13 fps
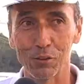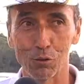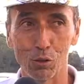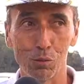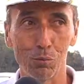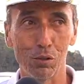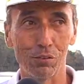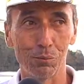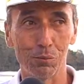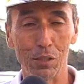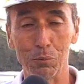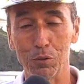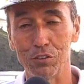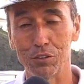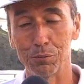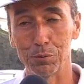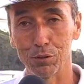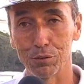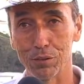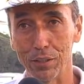todo el
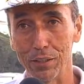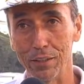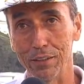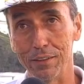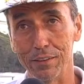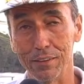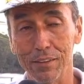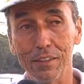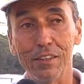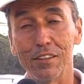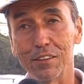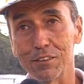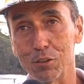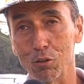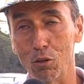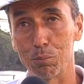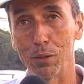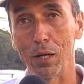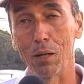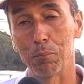municipio se, se
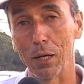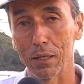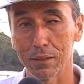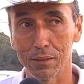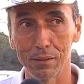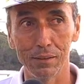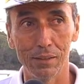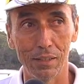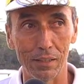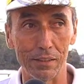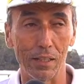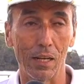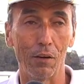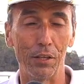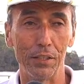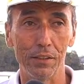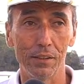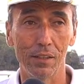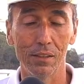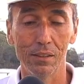golpea al parque y a la
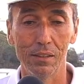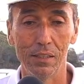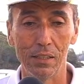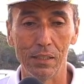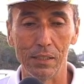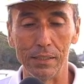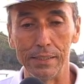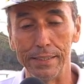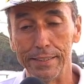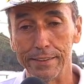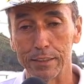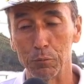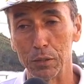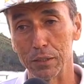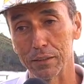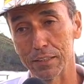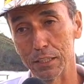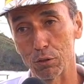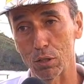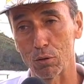avenida y también
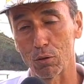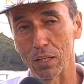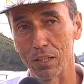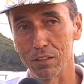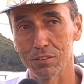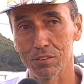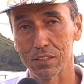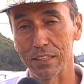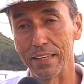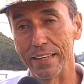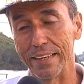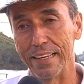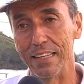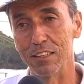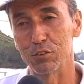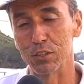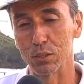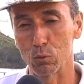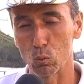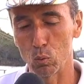quiero recordarles que el
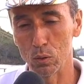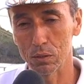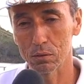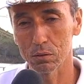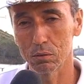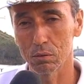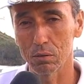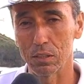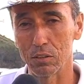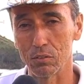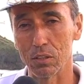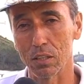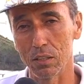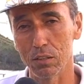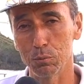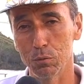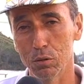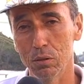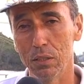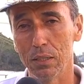circuito de
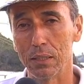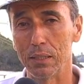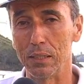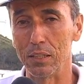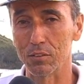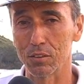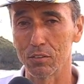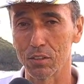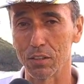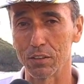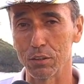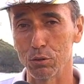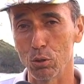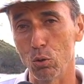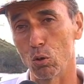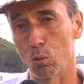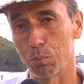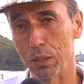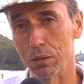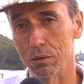ciclismo es en sentido
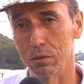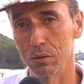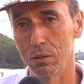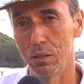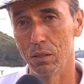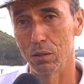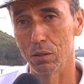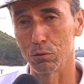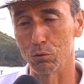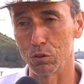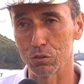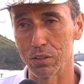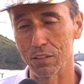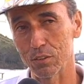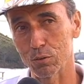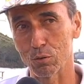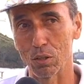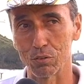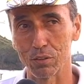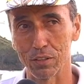europeo. No es la
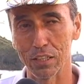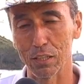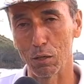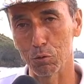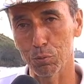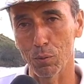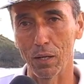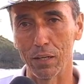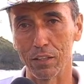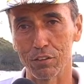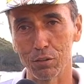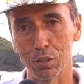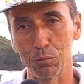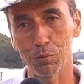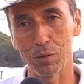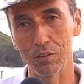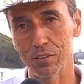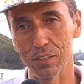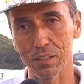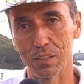circulación de que vamos por la derecha y venimos por la
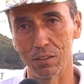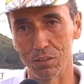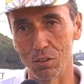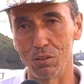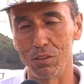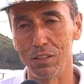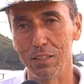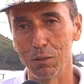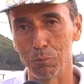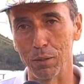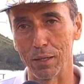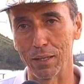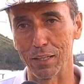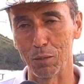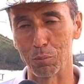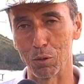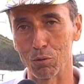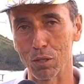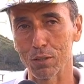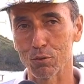izquierda, no. Para que de
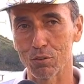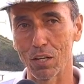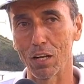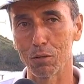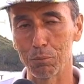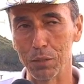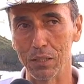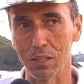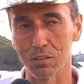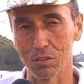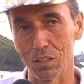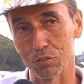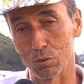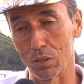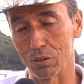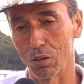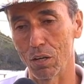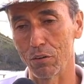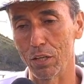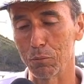pronto al cruzar las vías, sobre
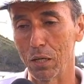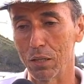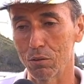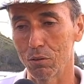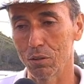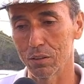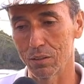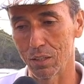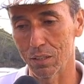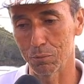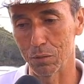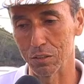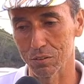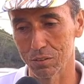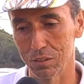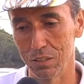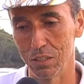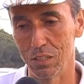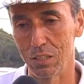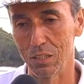todo la vía del malecón, que es la que más
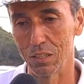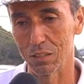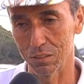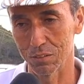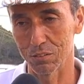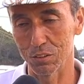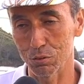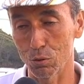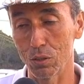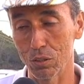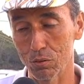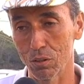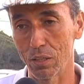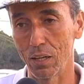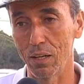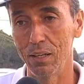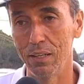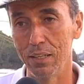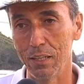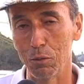es congestionada,
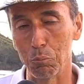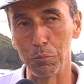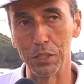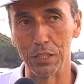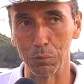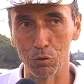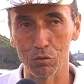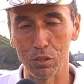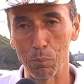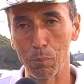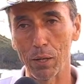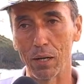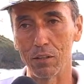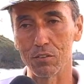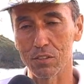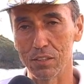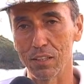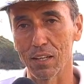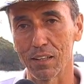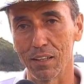miremos siempre a la
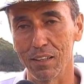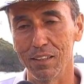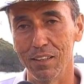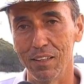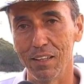izquierda